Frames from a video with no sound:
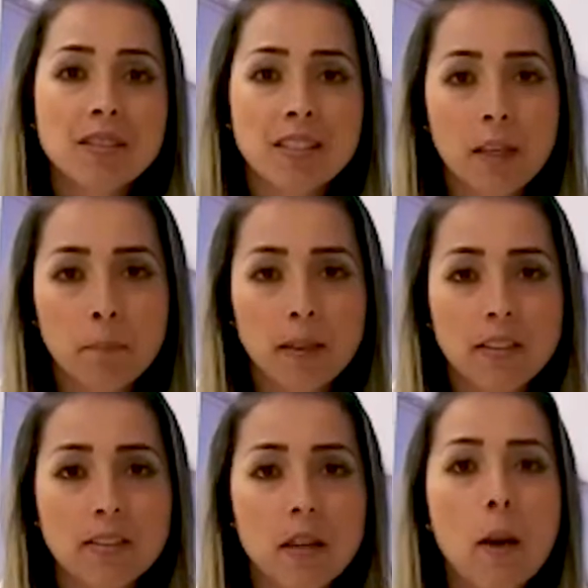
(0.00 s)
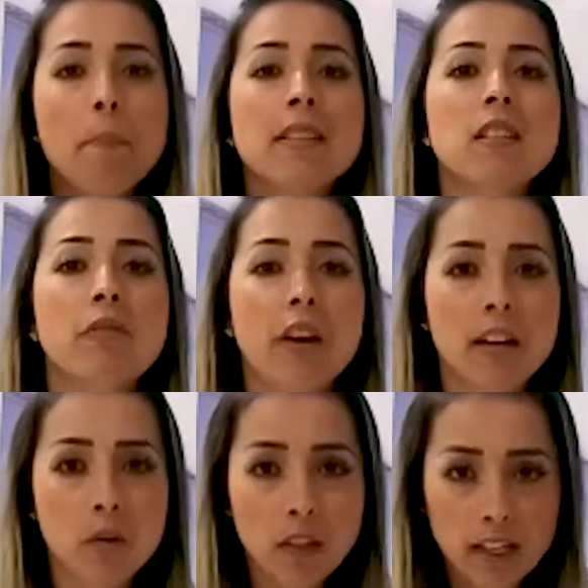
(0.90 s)
simples, mas que
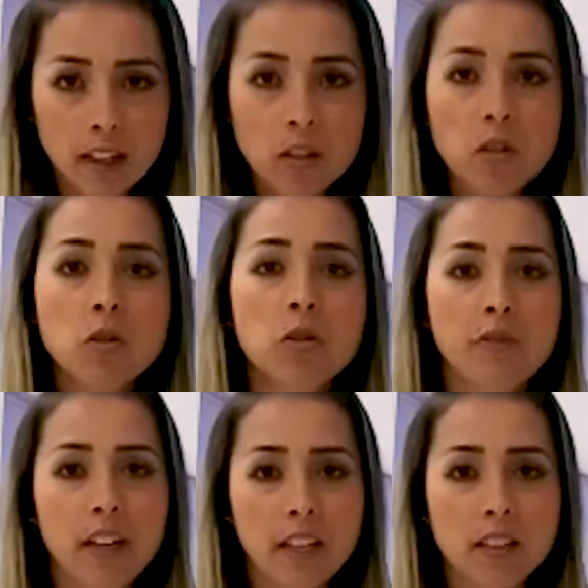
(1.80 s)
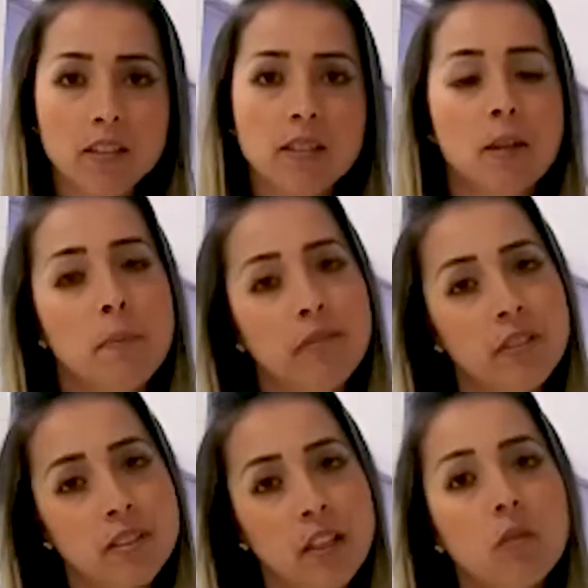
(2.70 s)
farão grandes diferenças na
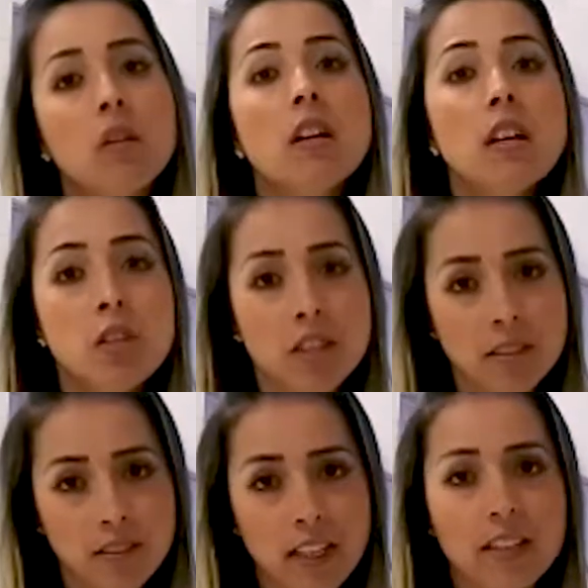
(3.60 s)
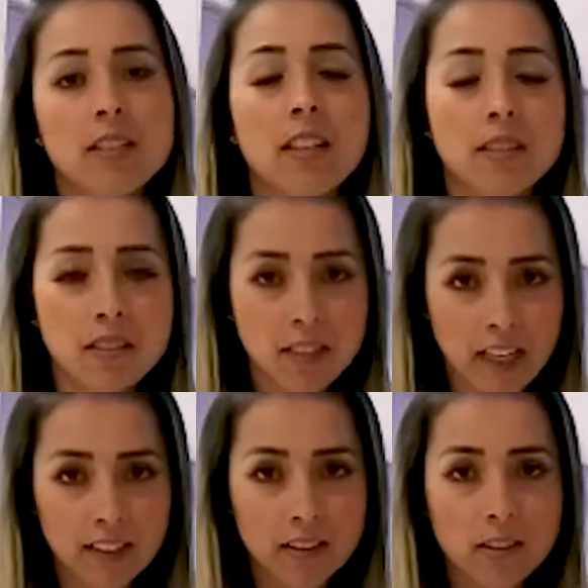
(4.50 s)
prevenção de acidentes nas
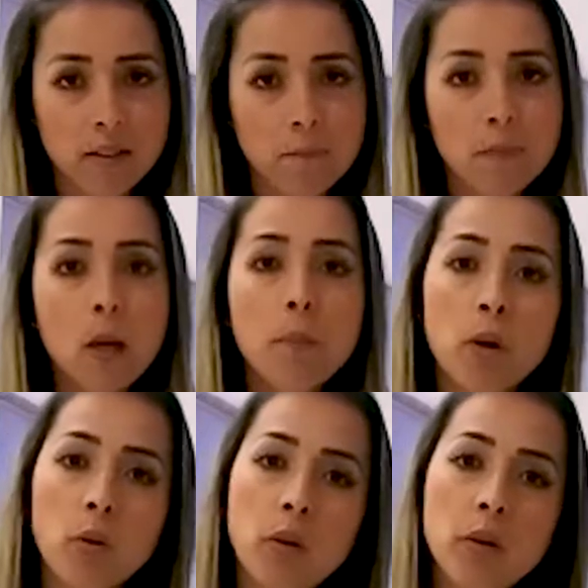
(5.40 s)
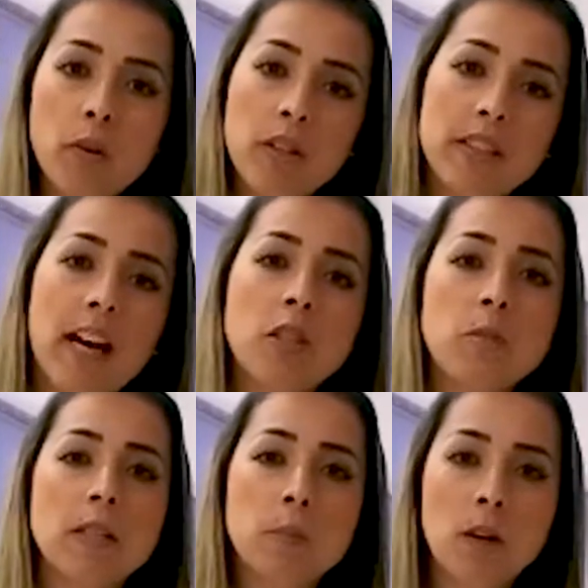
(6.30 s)
estradas. Procure uma
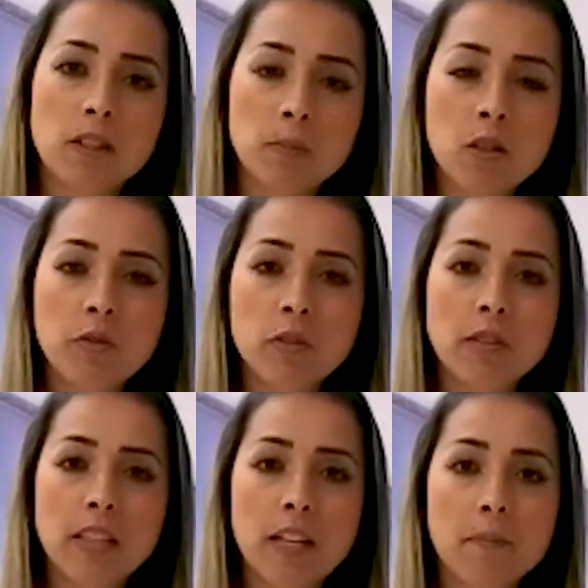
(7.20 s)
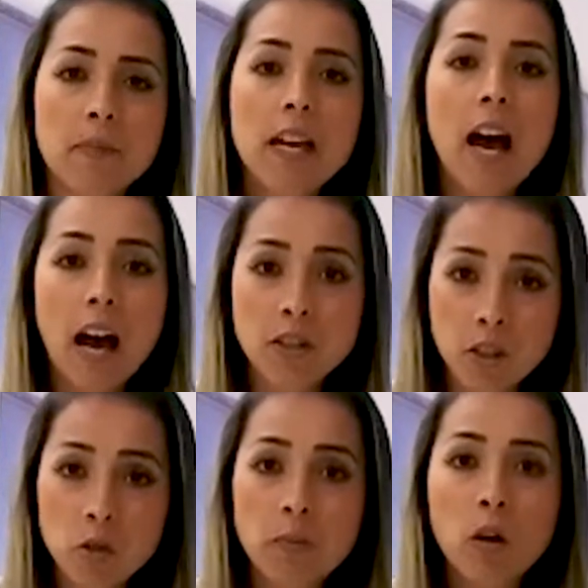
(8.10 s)
unidade mais próxima de você,
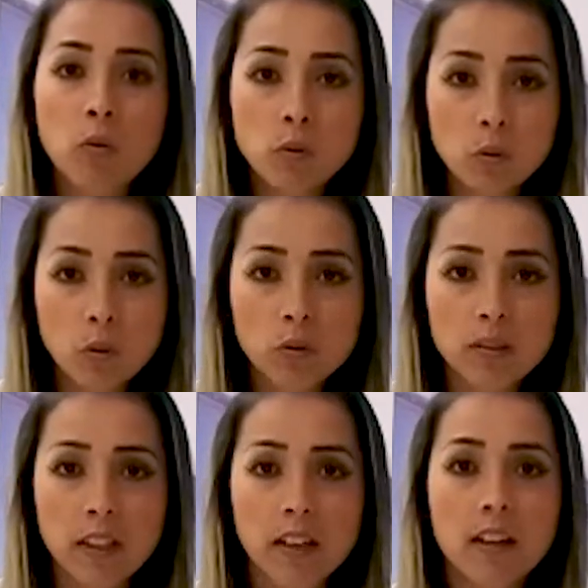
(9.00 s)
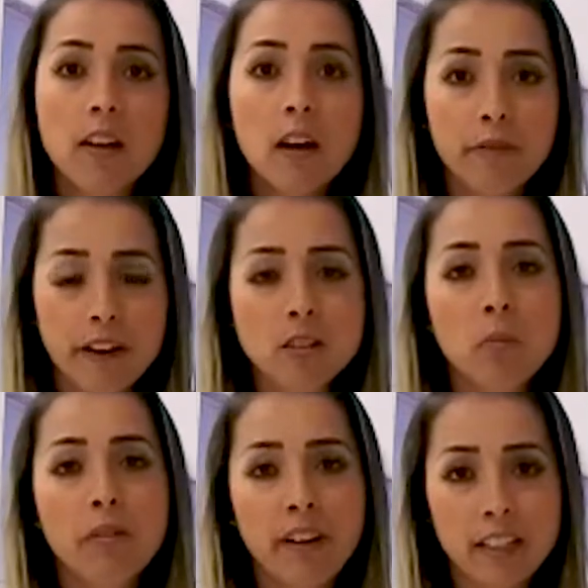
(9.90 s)
agende uma consulta, faça
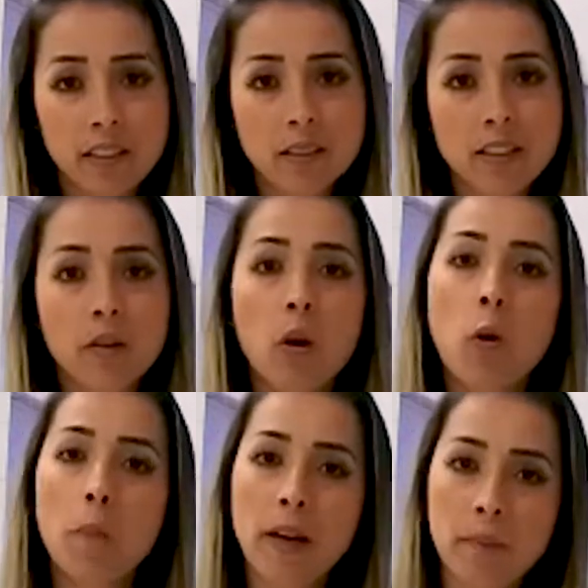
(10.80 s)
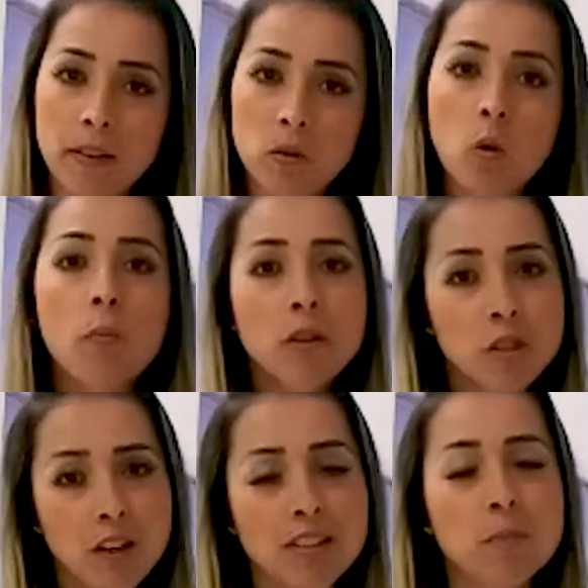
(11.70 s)
uma avaliação e acompanhamento com uma
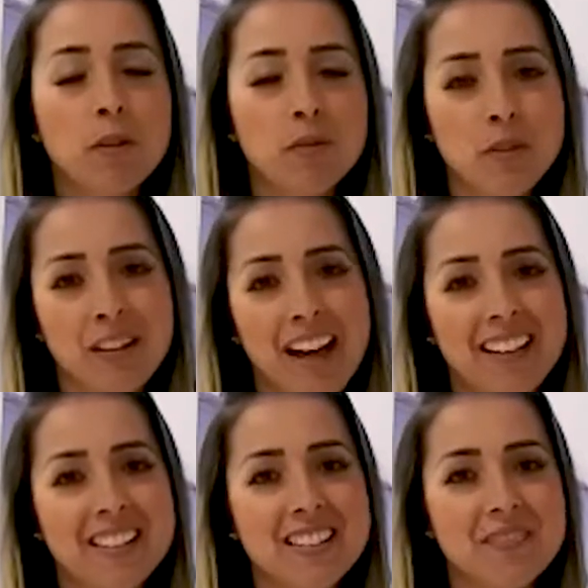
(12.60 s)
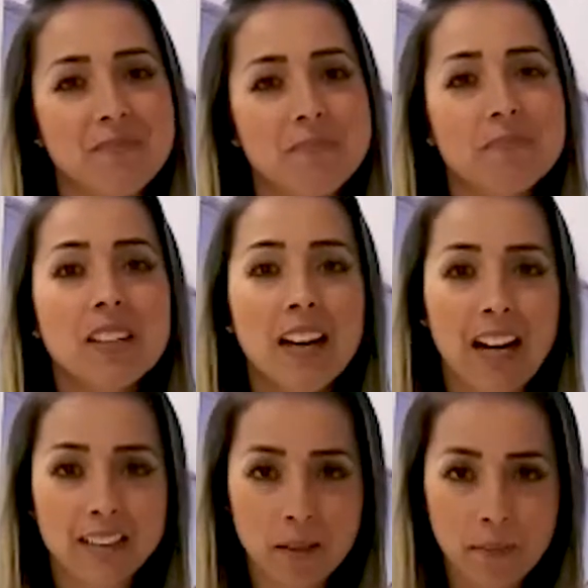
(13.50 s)
de nossas profissionais.
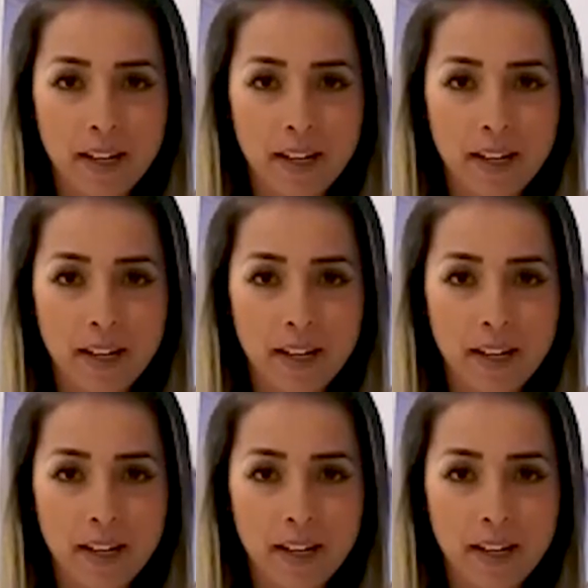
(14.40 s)
Até